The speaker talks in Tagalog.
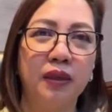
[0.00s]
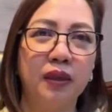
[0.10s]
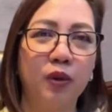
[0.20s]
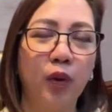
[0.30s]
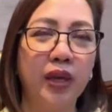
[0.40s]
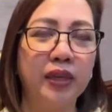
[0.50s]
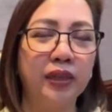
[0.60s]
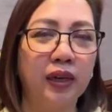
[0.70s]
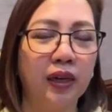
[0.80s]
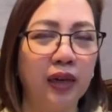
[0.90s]
I
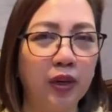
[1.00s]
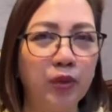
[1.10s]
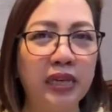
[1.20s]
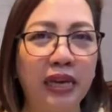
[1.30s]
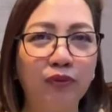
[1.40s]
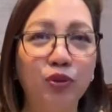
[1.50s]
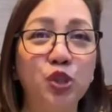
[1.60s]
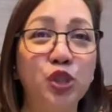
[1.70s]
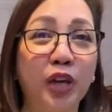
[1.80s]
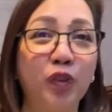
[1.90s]
uh, I will have to
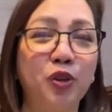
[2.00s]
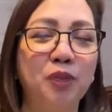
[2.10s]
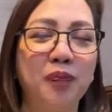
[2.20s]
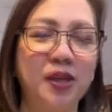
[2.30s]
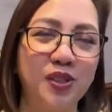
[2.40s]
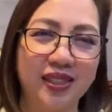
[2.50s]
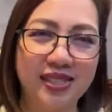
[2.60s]
check on the budget